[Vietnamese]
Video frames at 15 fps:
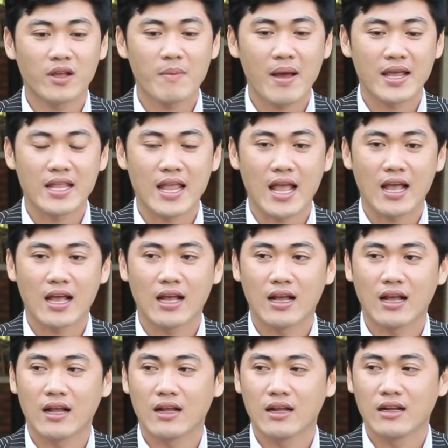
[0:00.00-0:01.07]
cái bài
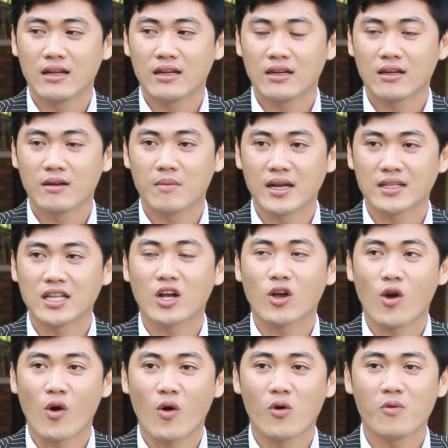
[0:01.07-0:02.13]
nhà À, bài tăng
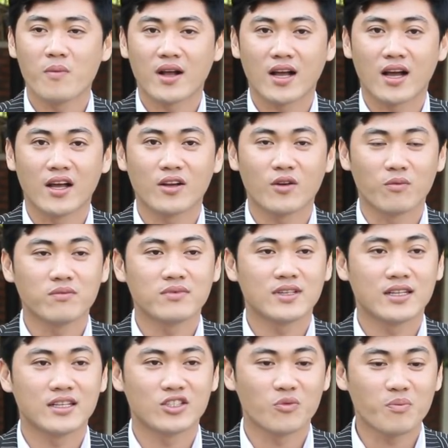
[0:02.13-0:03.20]
cổ mà khởi cũng
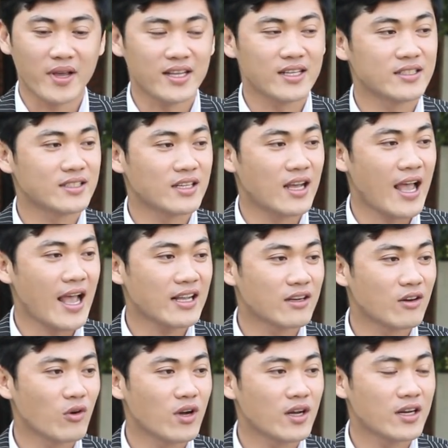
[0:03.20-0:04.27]
à, chuẩn bị hát
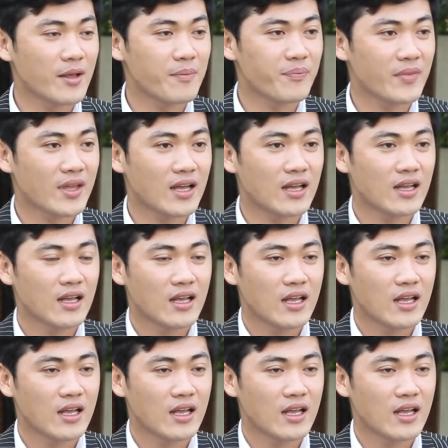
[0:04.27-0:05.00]
của đêm à,